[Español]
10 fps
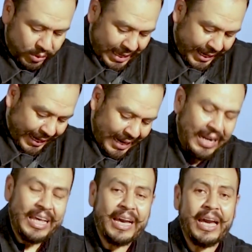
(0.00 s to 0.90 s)
una gran
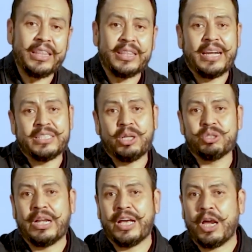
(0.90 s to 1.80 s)
liga entre
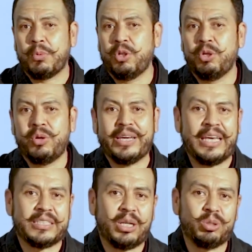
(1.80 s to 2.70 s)
aceros al carbono y
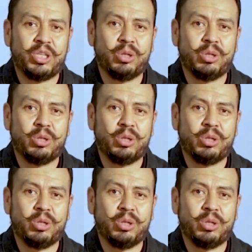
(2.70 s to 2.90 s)
aceros